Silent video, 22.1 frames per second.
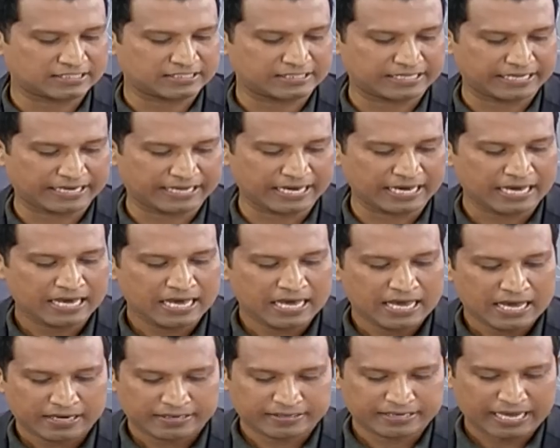কাছ থেকে
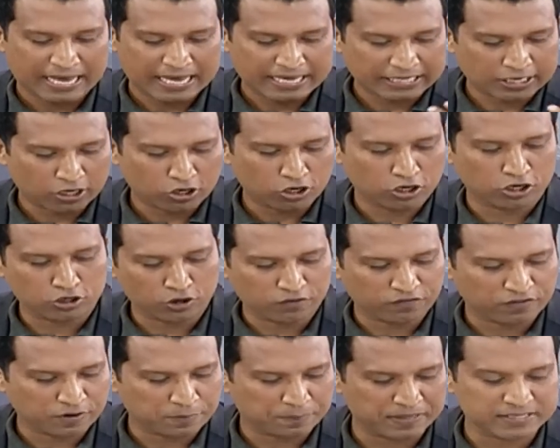নায়িকা হওয়ার
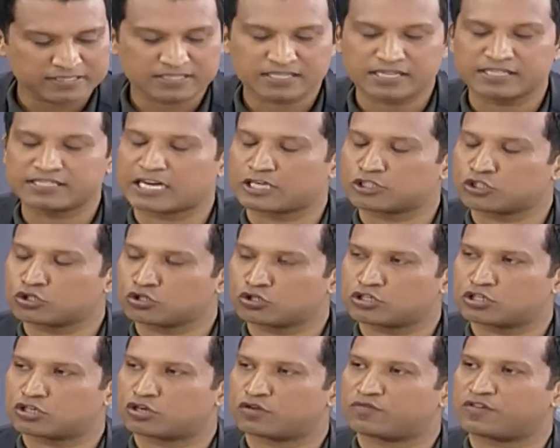অফার পেয়েছিলেন নাটক
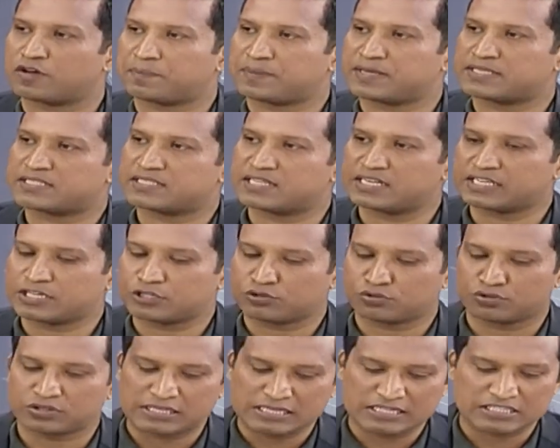করার অফার পেয়েছিলেন
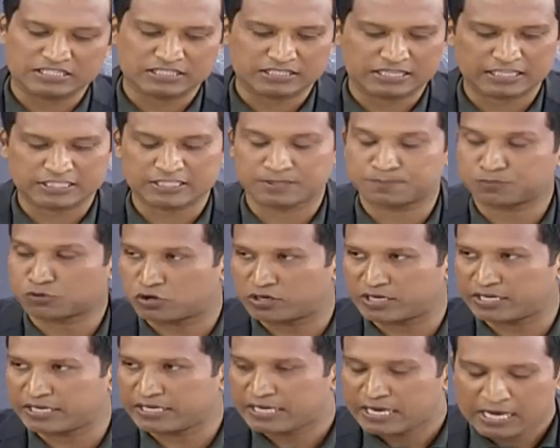কিন্তু তিনি সেটা অ্যাকসেপ্ট
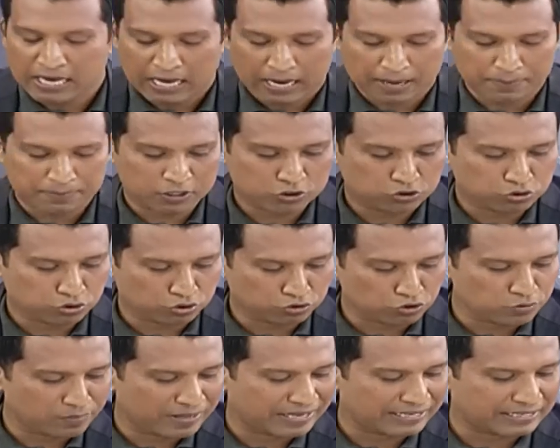করে নেই আমরা
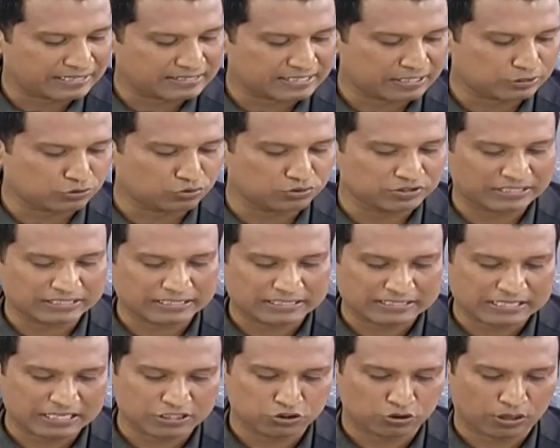ছোটন ভাইয়ের কাছে একটু যেতে
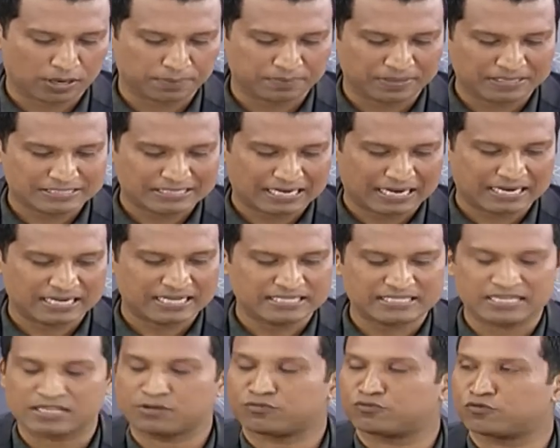চাই আমরা জানি
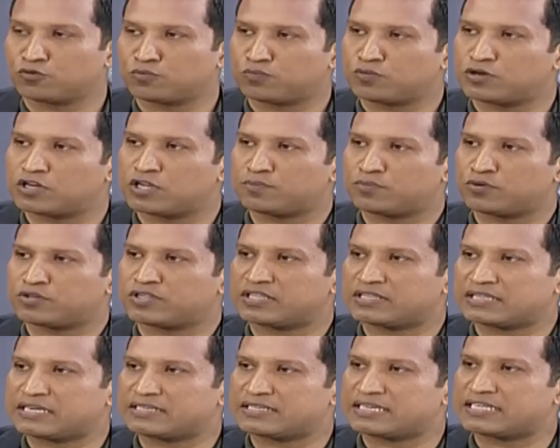যে ফুটবলের প্রতি
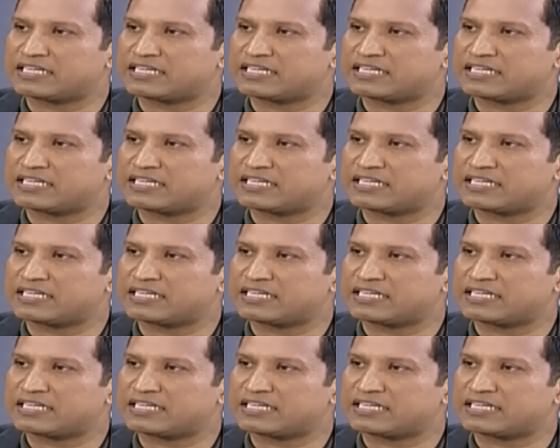তার